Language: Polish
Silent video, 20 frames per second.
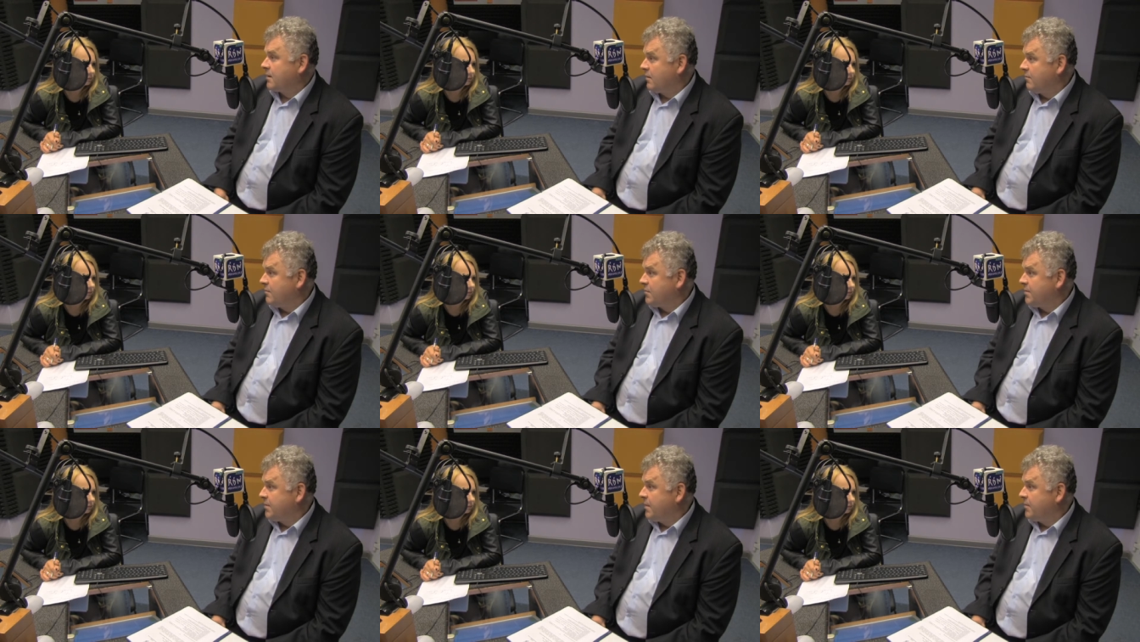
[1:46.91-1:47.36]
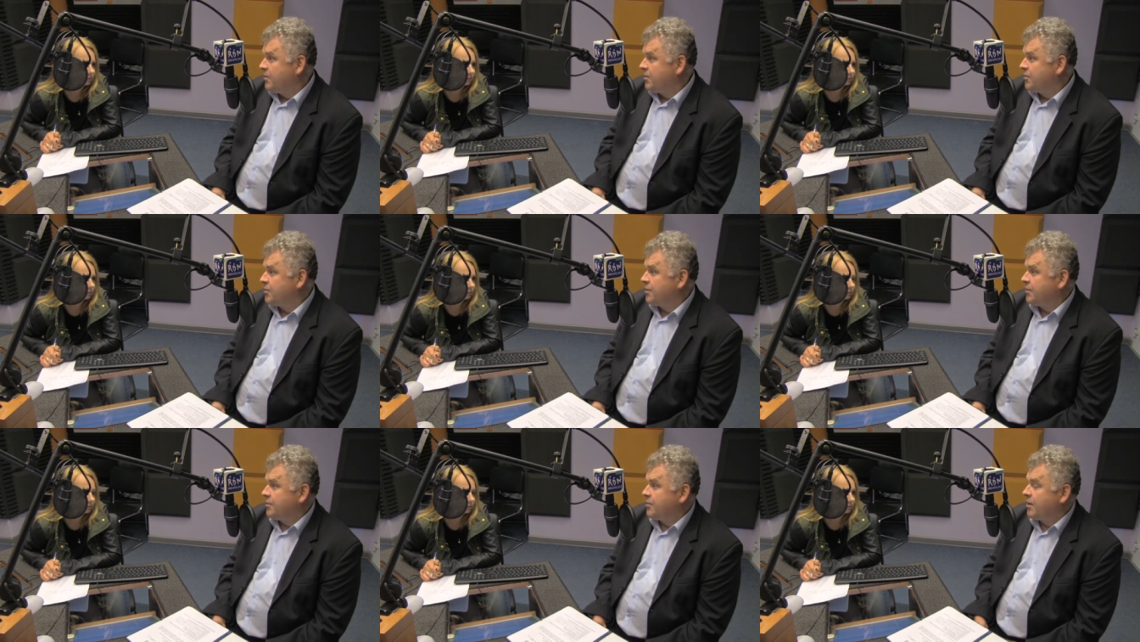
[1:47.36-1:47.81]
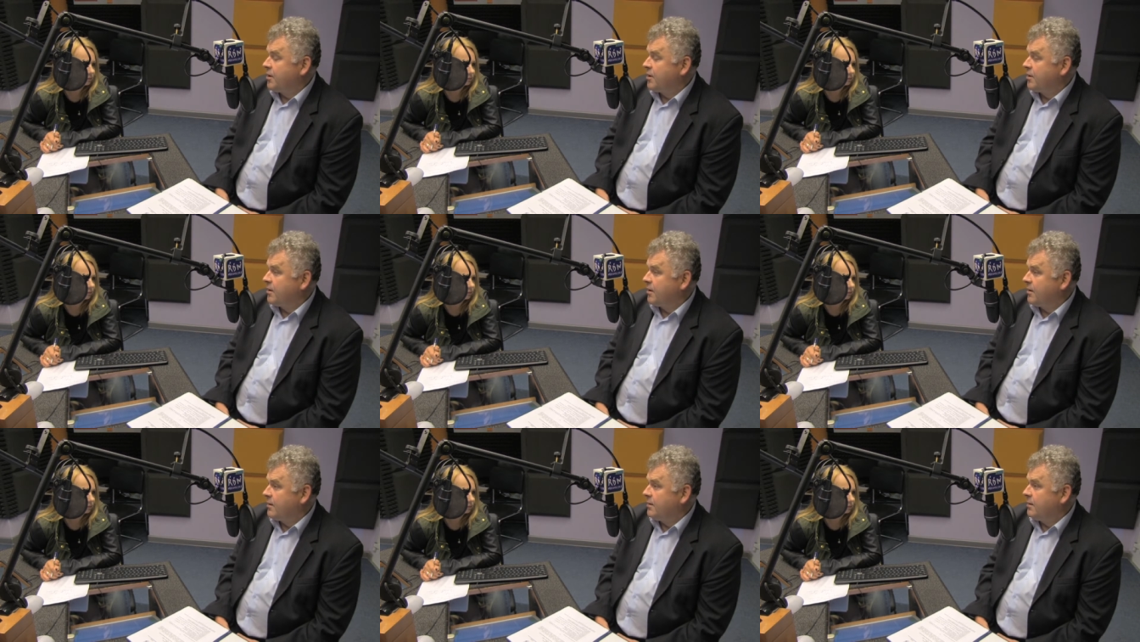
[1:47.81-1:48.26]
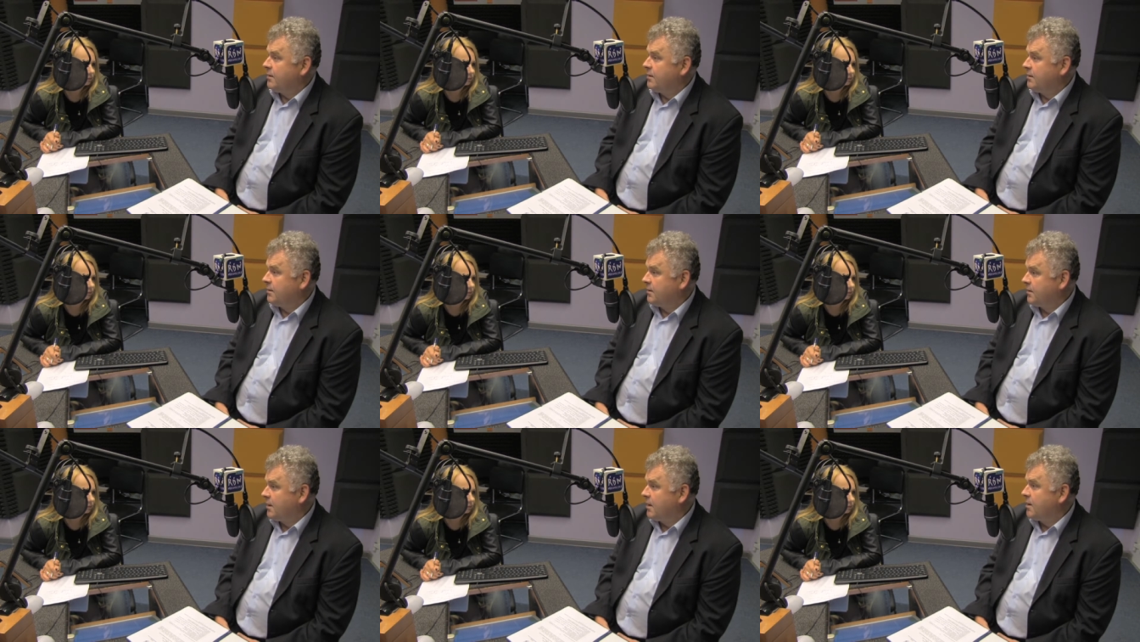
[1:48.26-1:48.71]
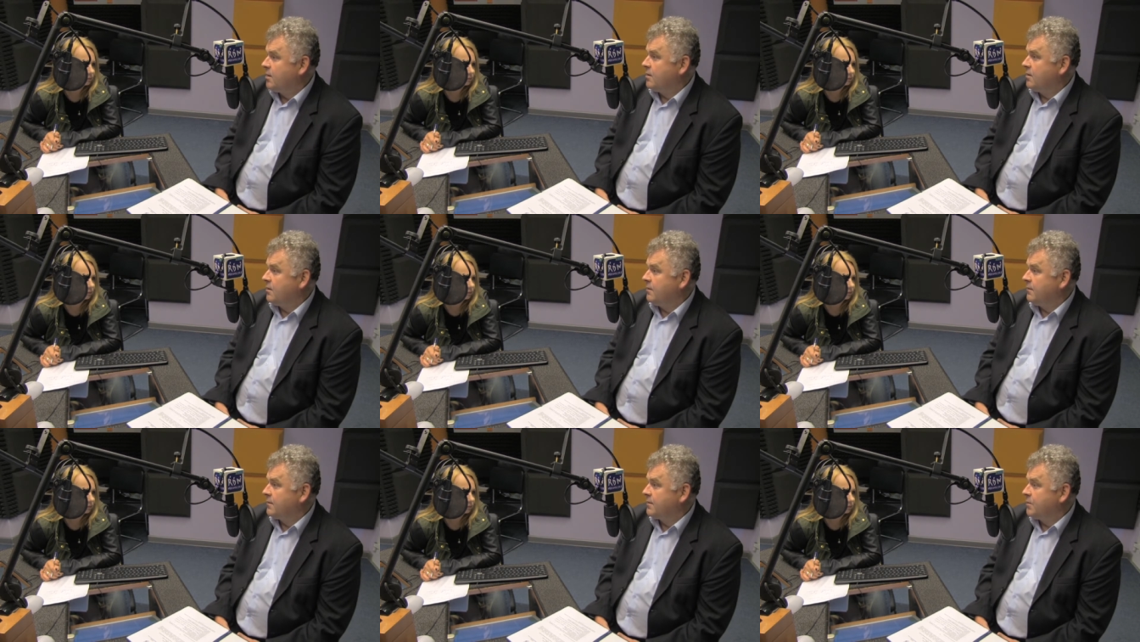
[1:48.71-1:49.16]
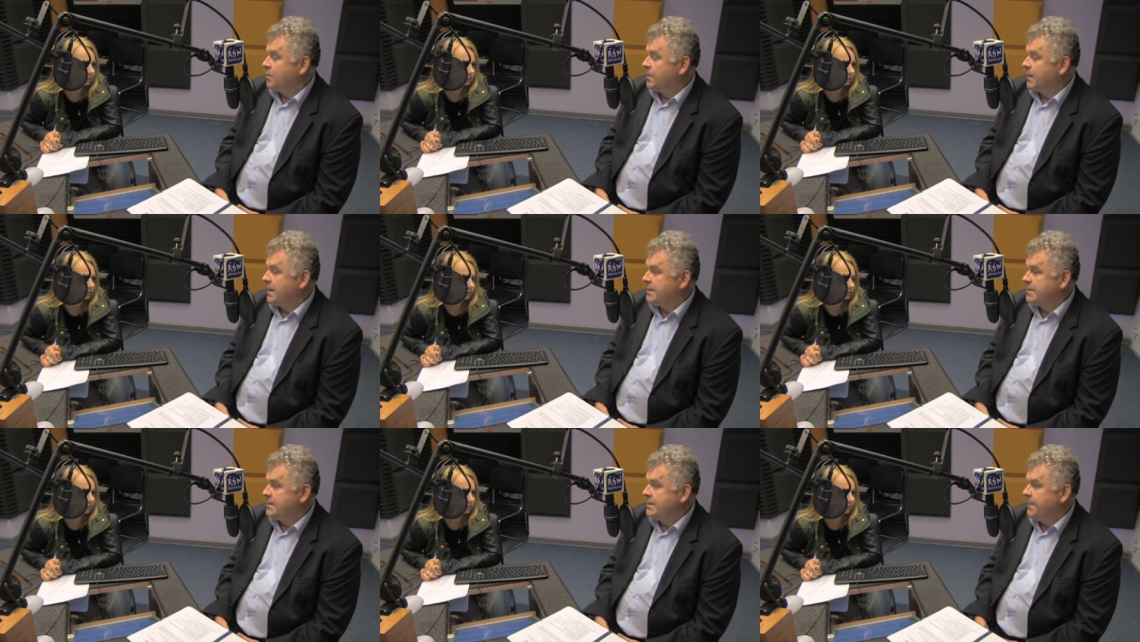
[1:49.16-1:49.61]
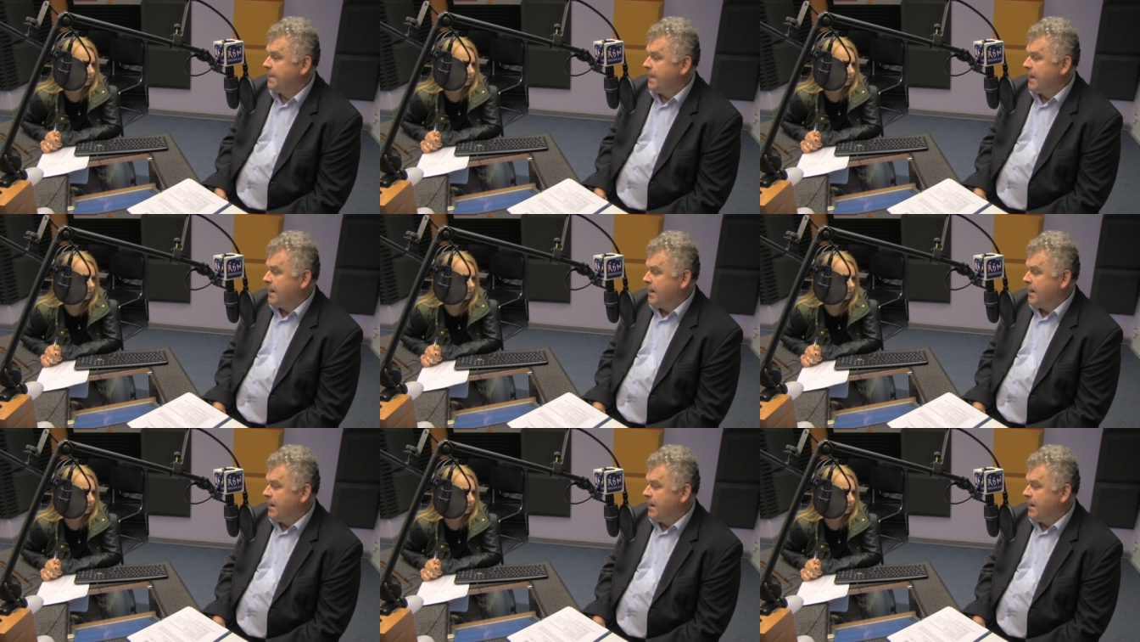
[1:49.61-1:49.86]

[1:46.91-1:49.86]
Chciałbym przypomnieć, że dzięki tej, tej współpracy